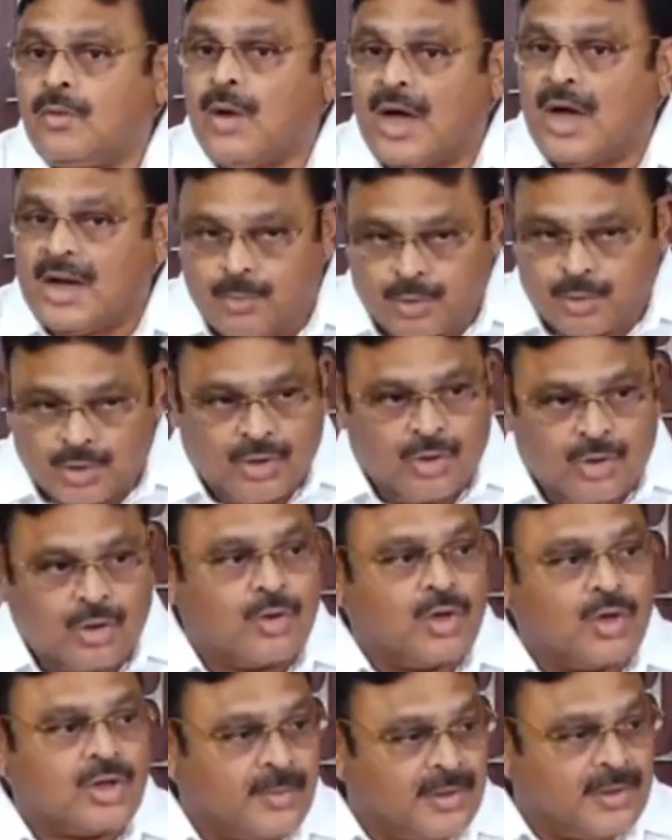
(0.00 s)
వారి
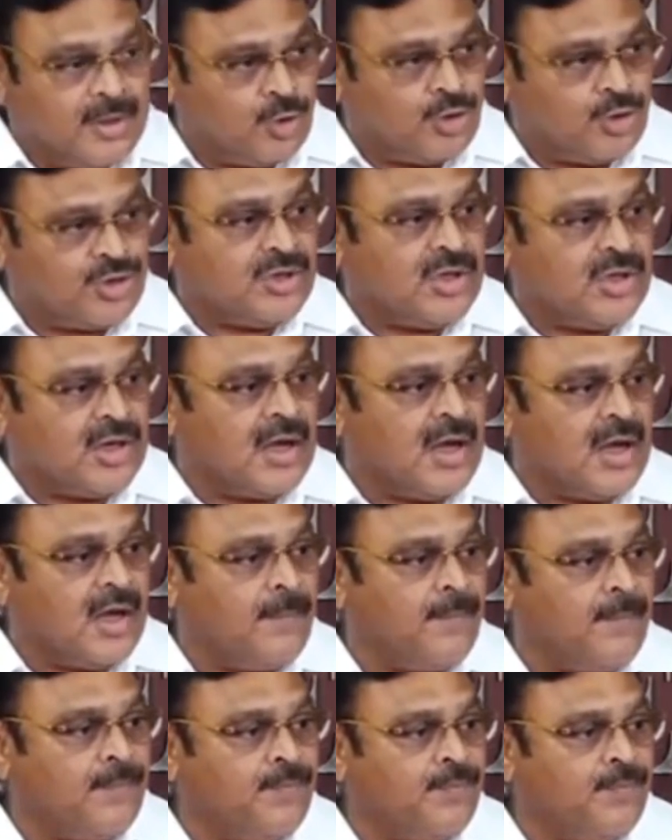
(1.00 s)
బృందంలో కొంతమందికి వచ్చిందట
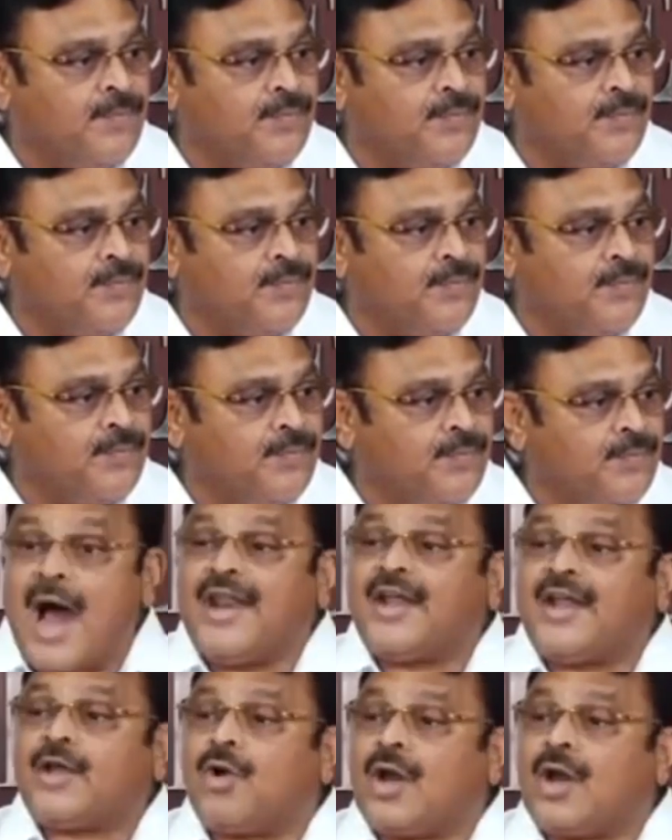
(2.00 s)

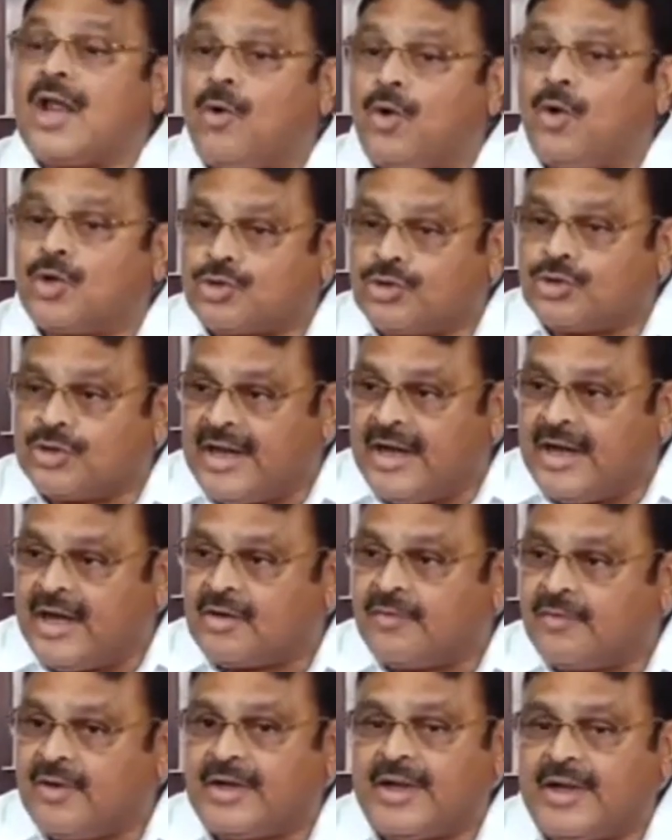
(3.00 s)
వారికి కూడా
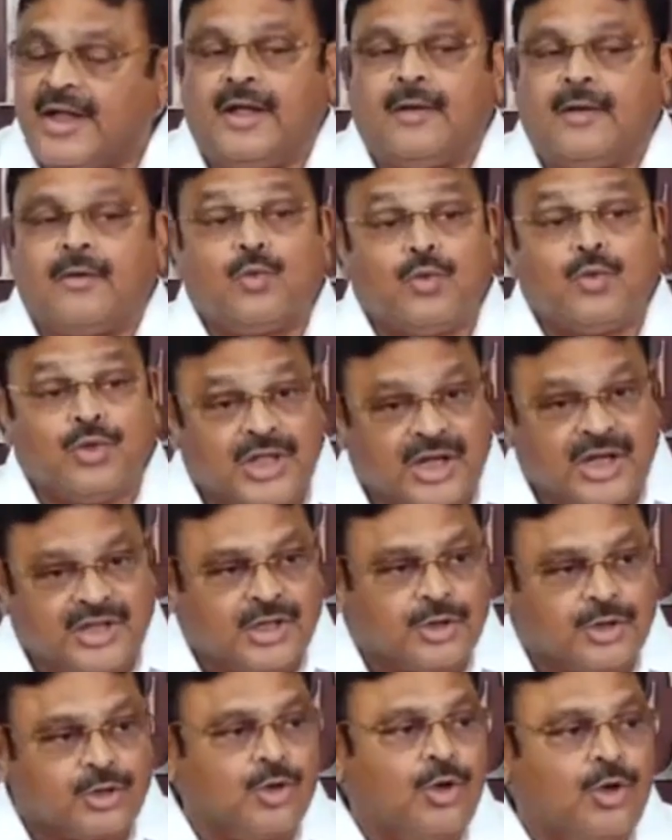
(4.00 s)
వస్తుందనేటువంటి
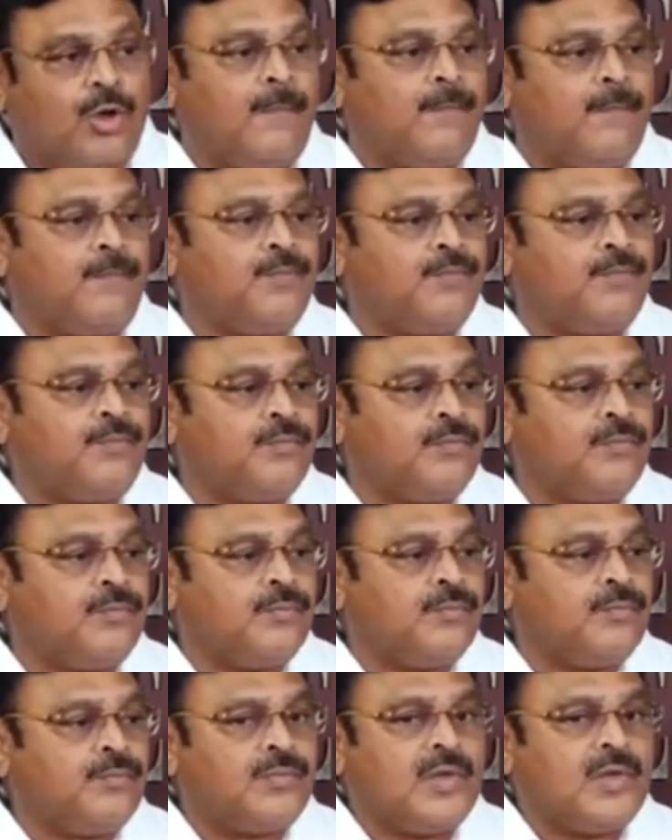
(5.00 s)
ఉద్దేశంతో
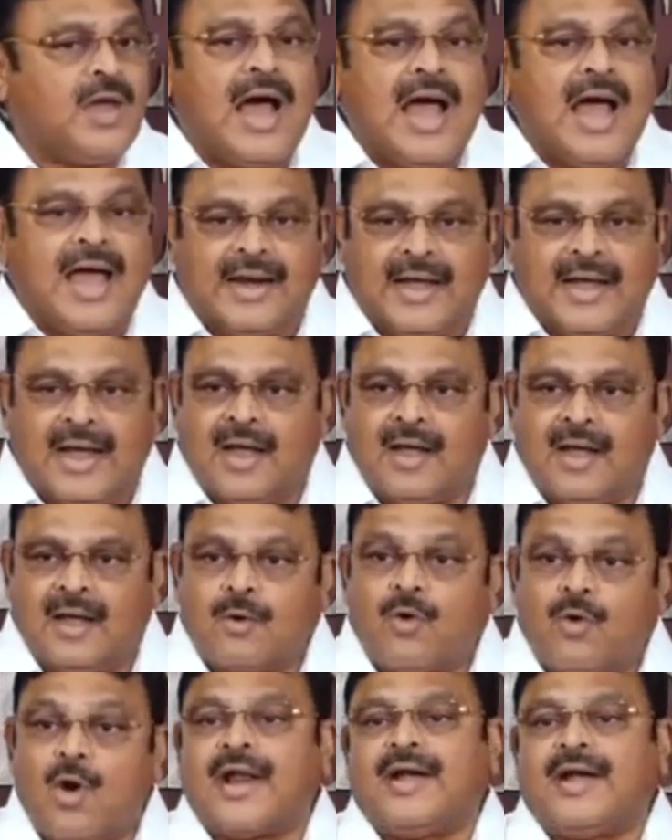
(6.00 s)
ఆయన
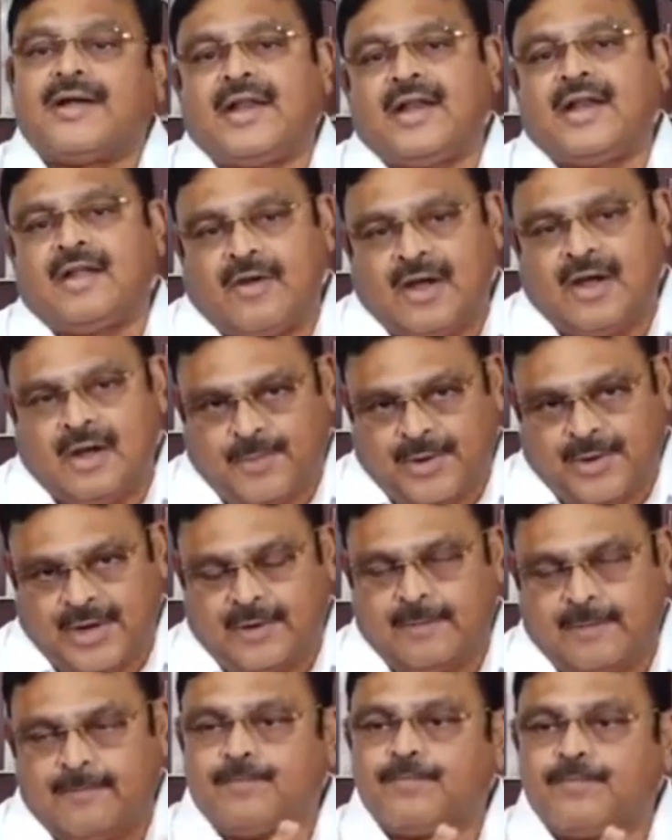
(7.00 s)
క్వారంటైన్కి
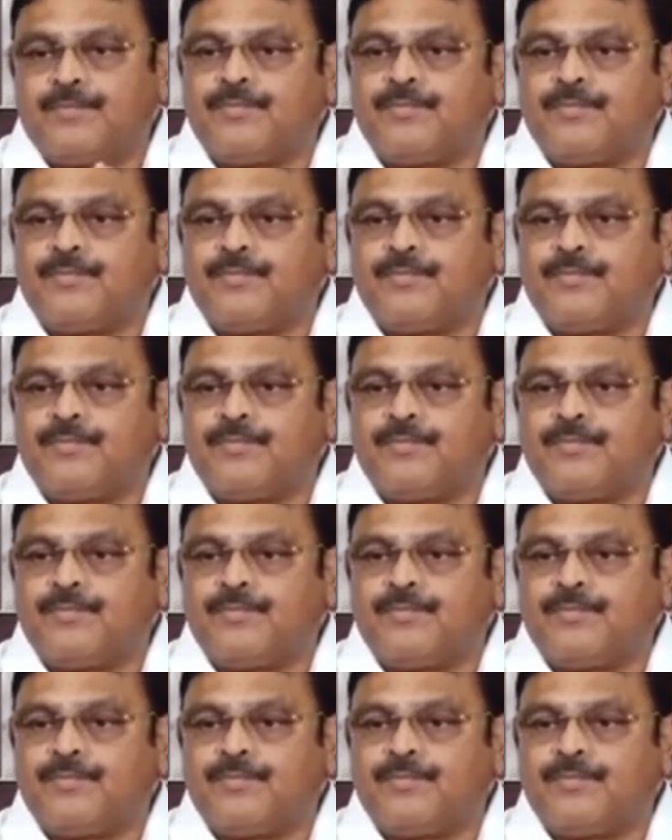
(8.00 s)
వెళ్ళిపోయాడు